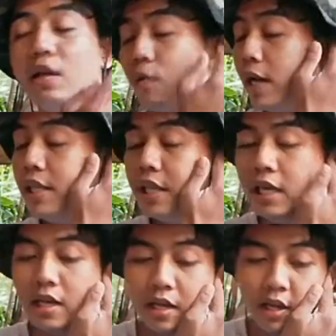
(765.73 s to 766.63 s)
quality.
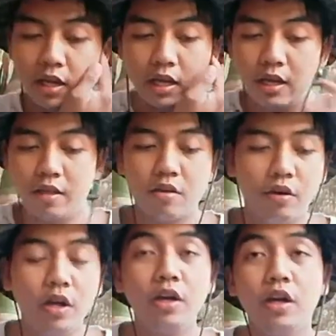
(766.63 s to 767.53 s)
So,
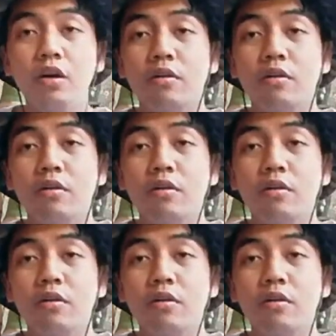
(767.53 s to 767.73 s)
yun, no?